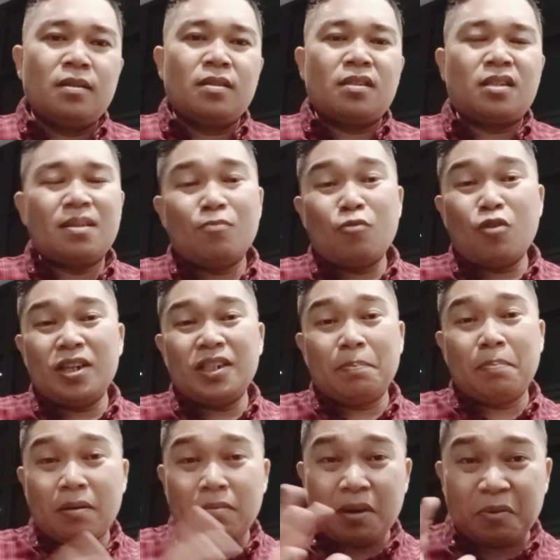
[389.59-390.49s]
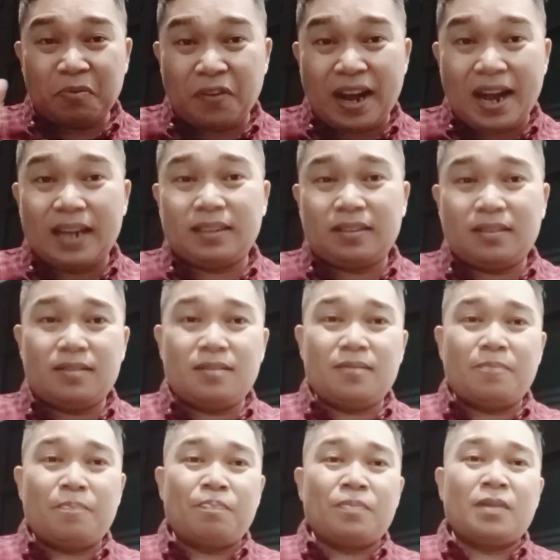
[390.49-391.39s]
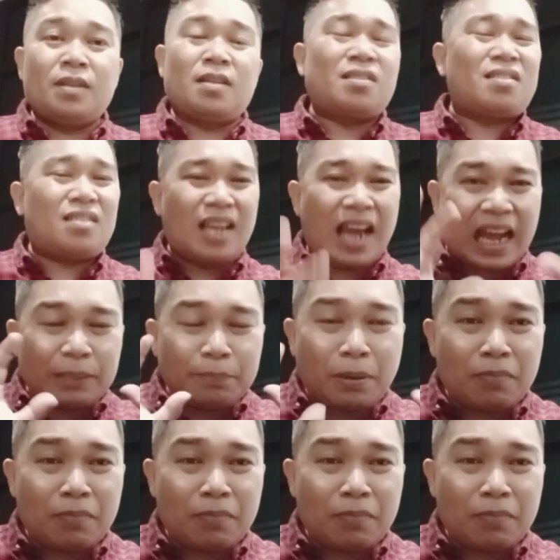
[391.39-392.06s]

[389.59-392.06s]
Semuanya bermanfaat, sangat